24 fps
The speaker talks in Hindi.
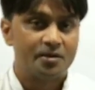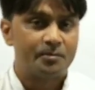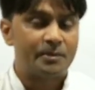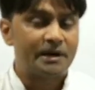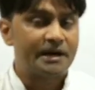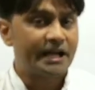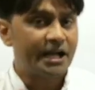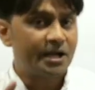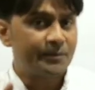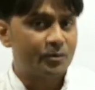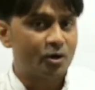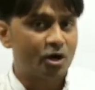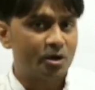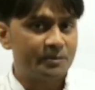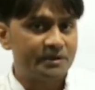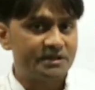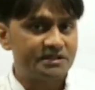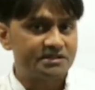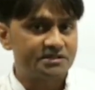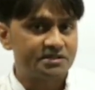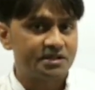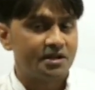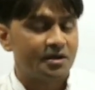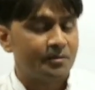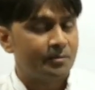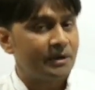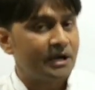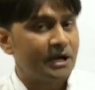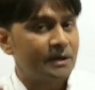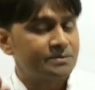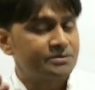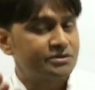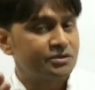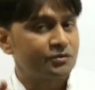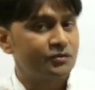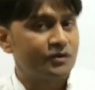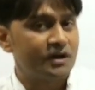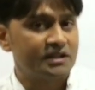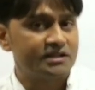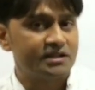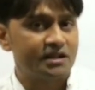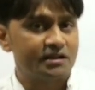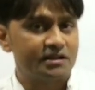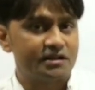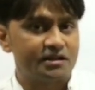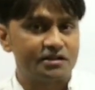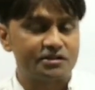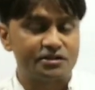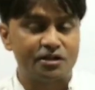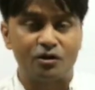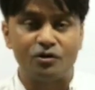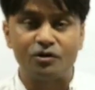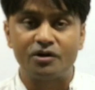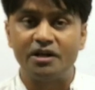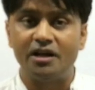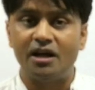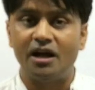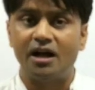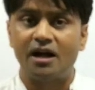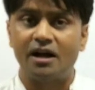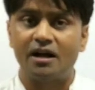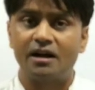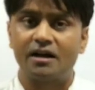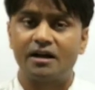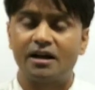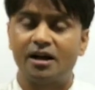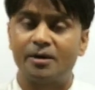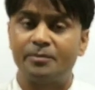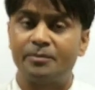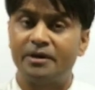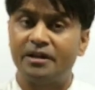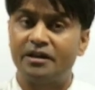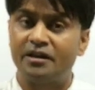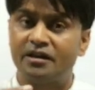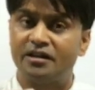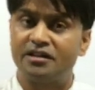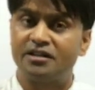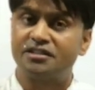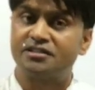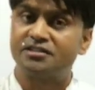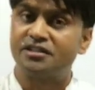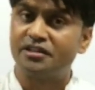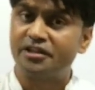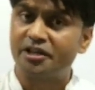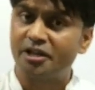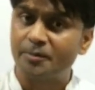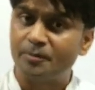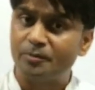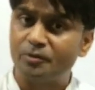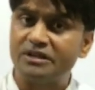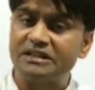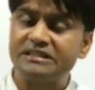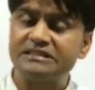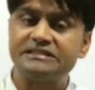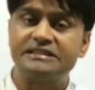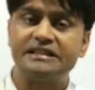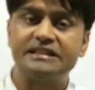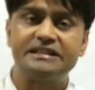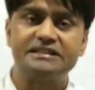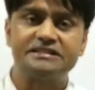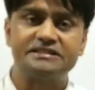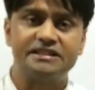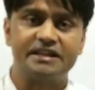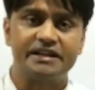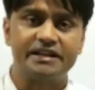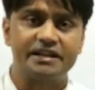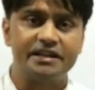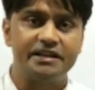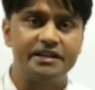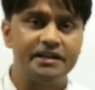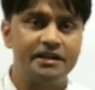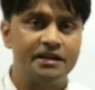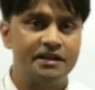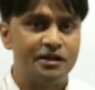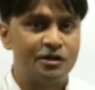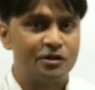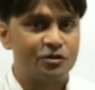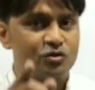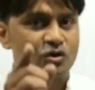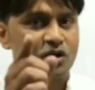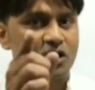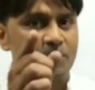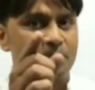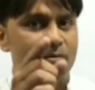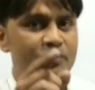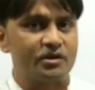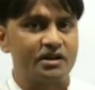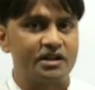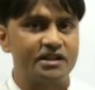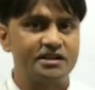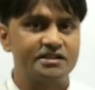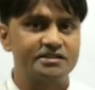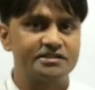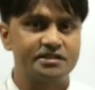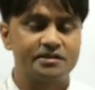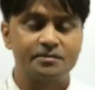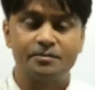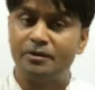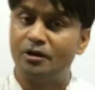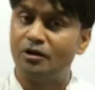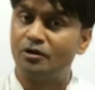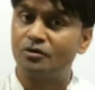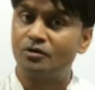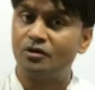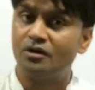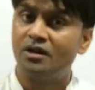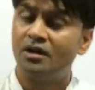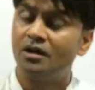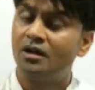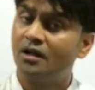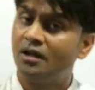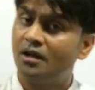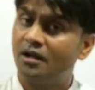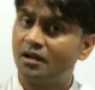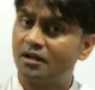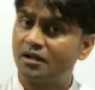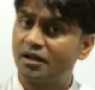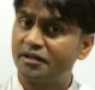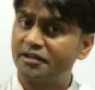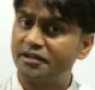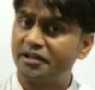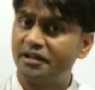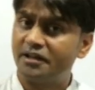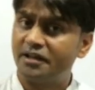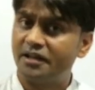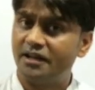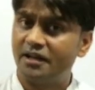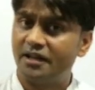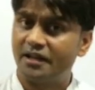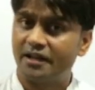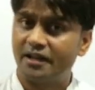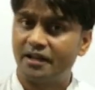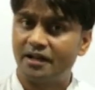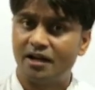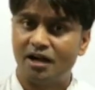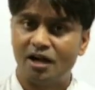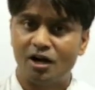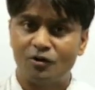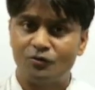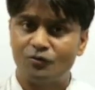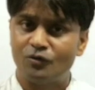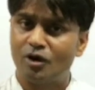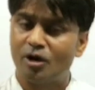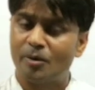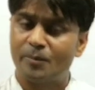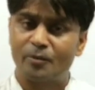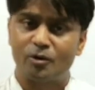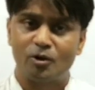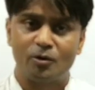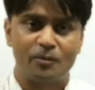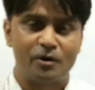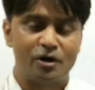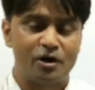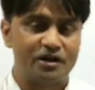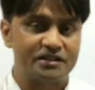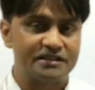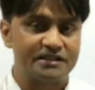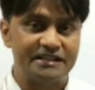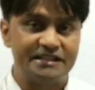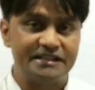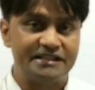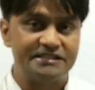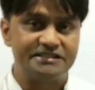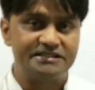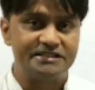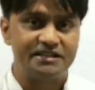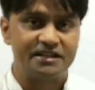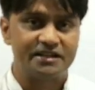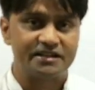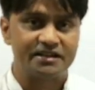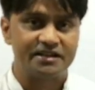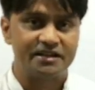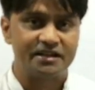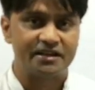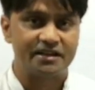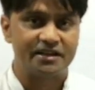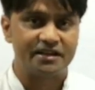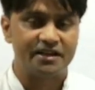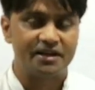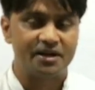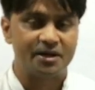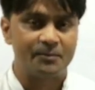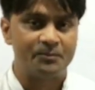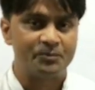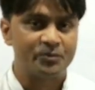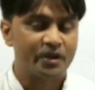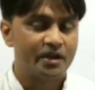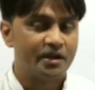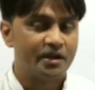बट आई प्रॉमिस मैं आपसे वादा करता हूं कि अगर आपने नरेशन की पूरी सीरीज देख ली तो आपको नरेशन बिल्कुल कठिन नहीं लगेगा वो आपको बहुत इजी लगने लगेगा